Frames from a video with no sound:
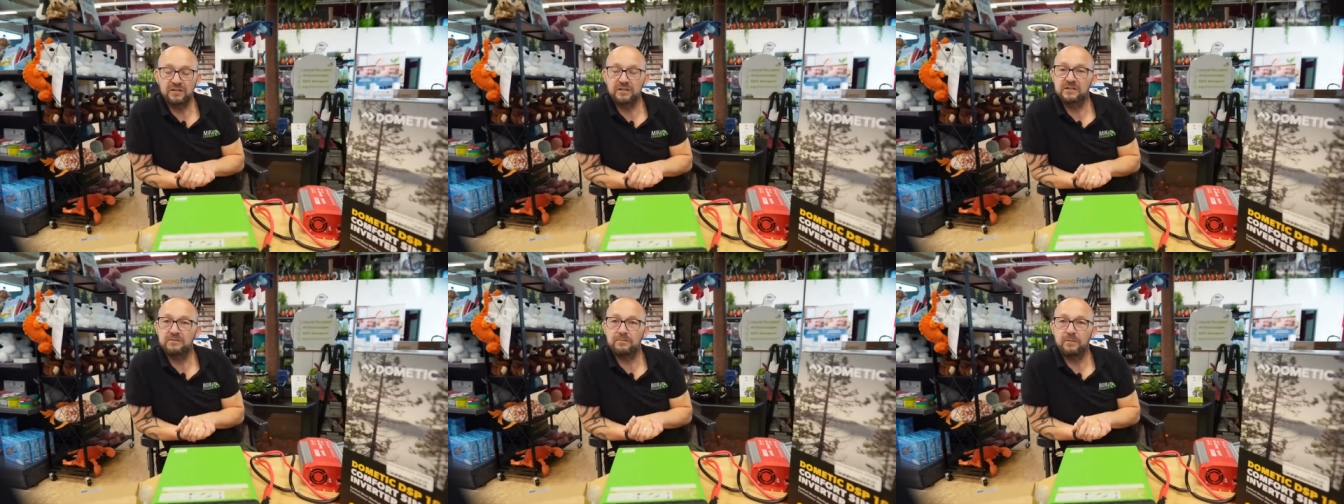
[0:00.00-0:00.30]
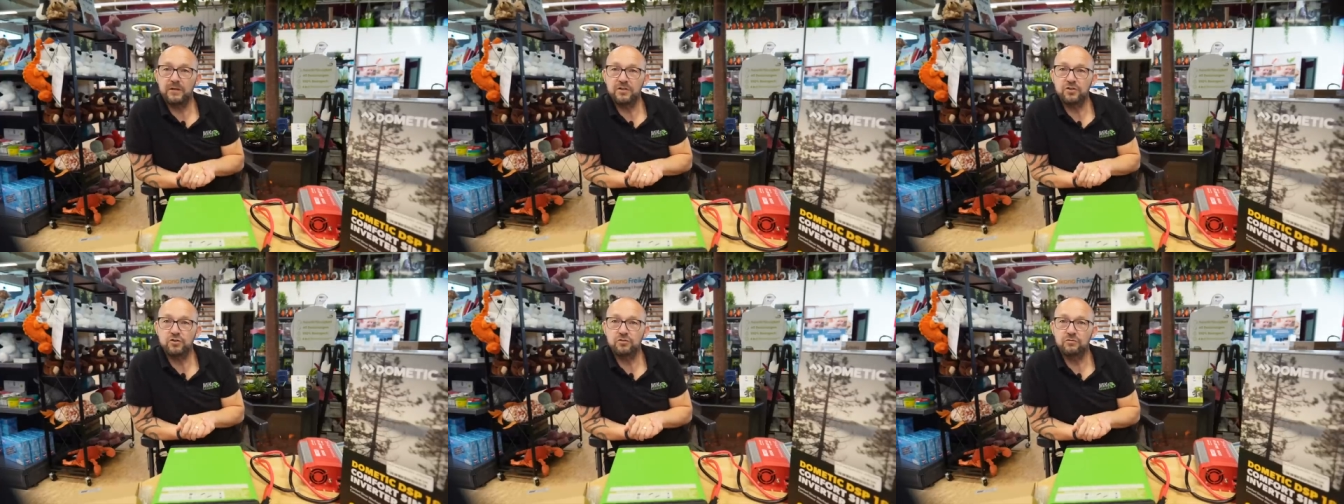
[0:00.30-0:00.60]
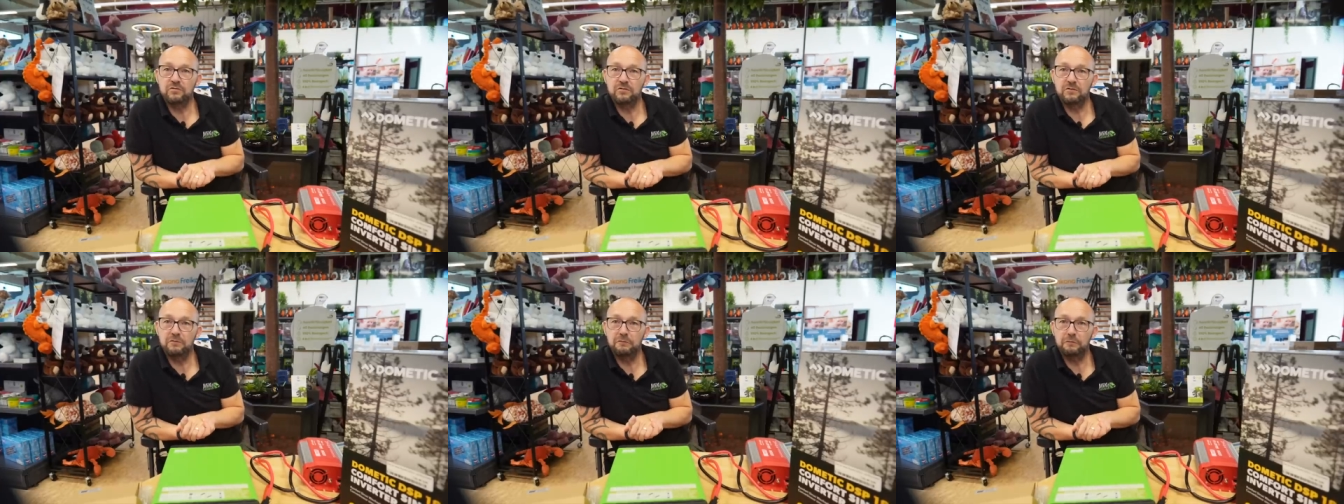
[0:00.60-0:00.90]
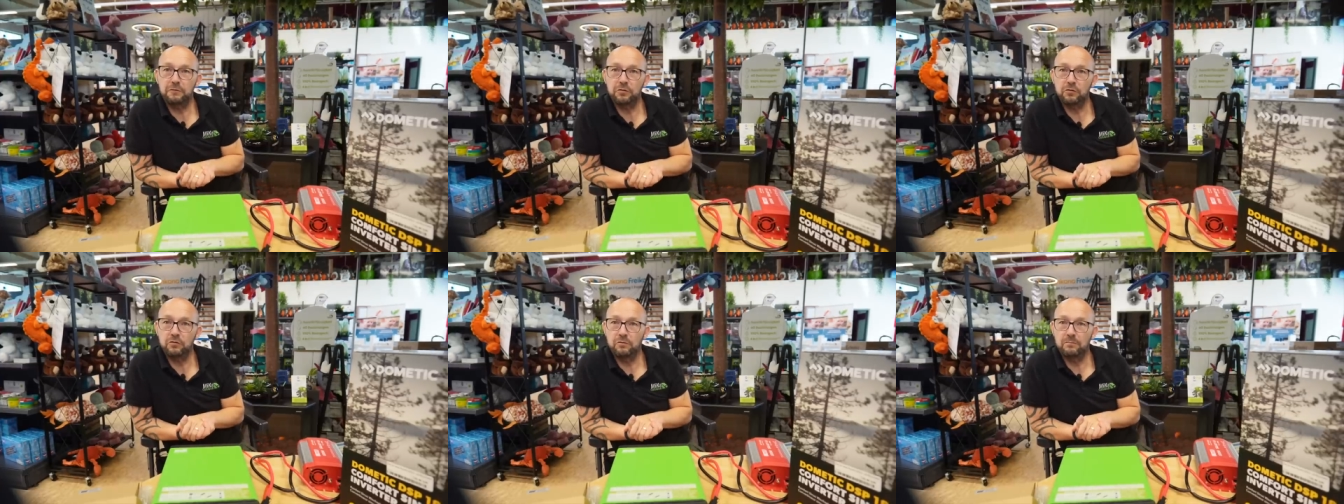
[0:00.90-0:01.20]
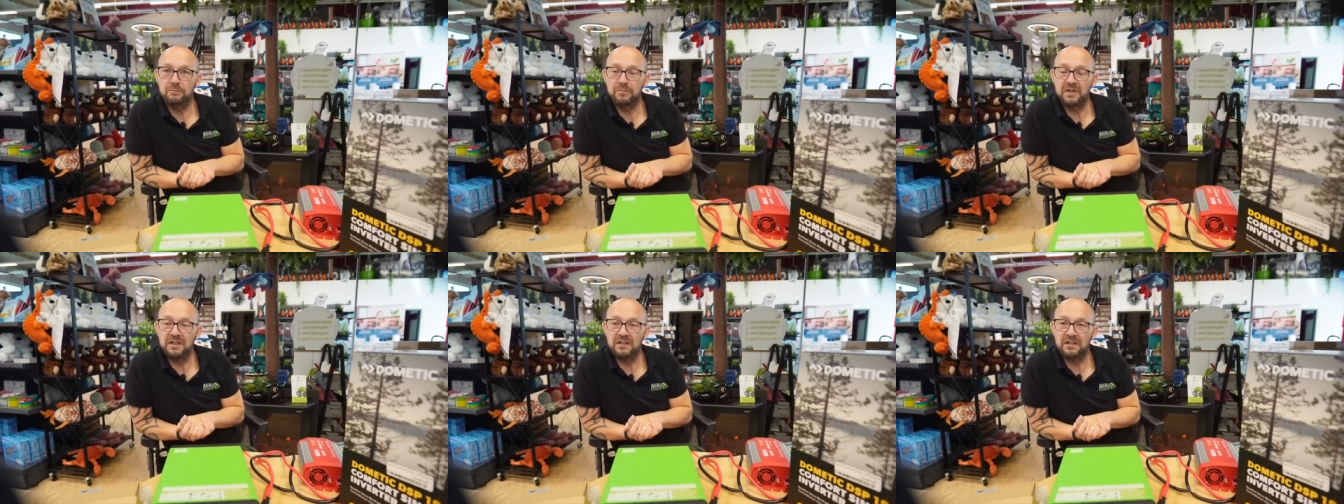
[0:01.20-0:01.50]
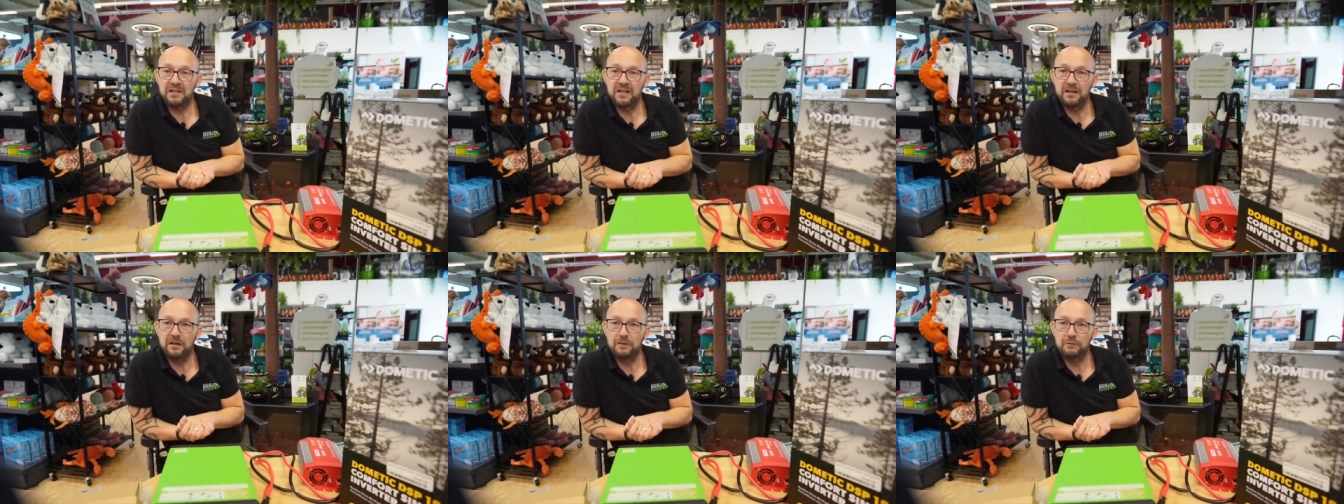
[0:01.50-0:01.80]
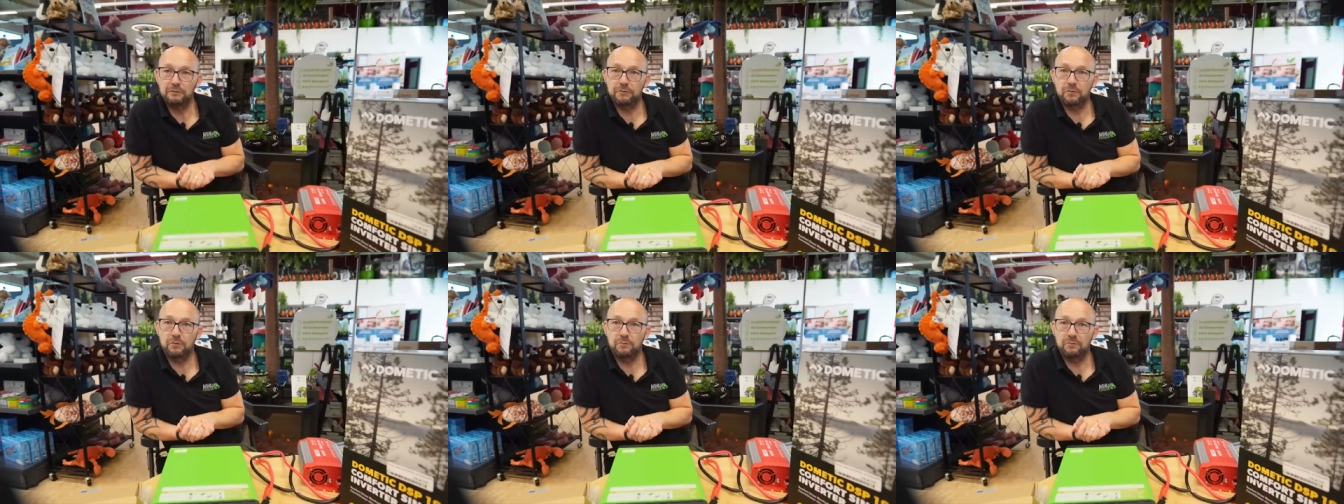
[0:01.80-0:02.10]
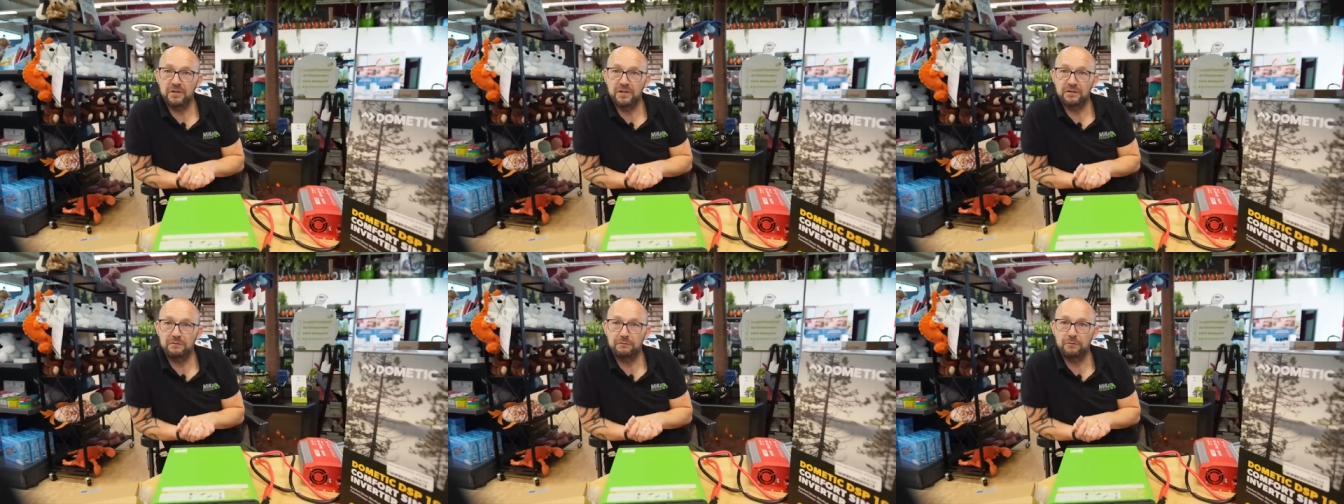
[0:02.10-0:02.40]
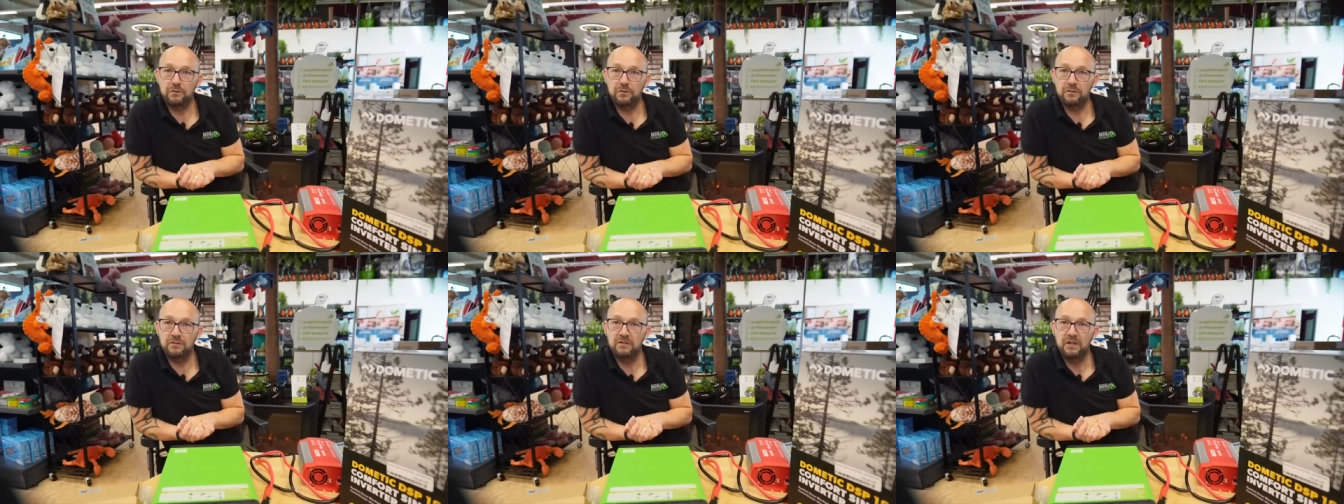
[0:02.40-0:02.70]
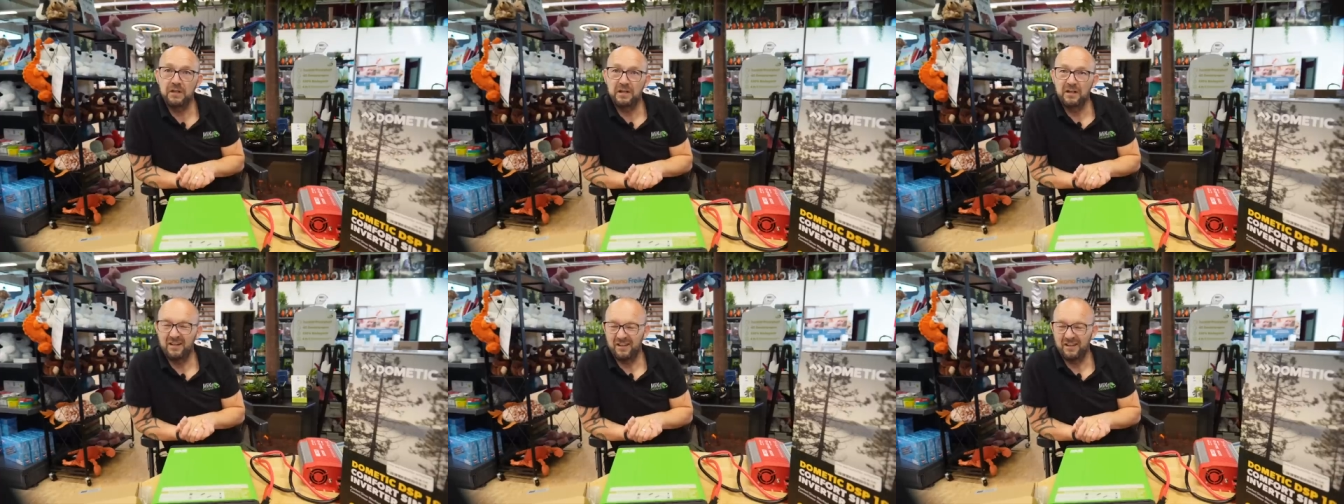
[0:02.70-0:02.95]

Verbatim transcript: in zwei Stunden von komplett leer auf komplett voll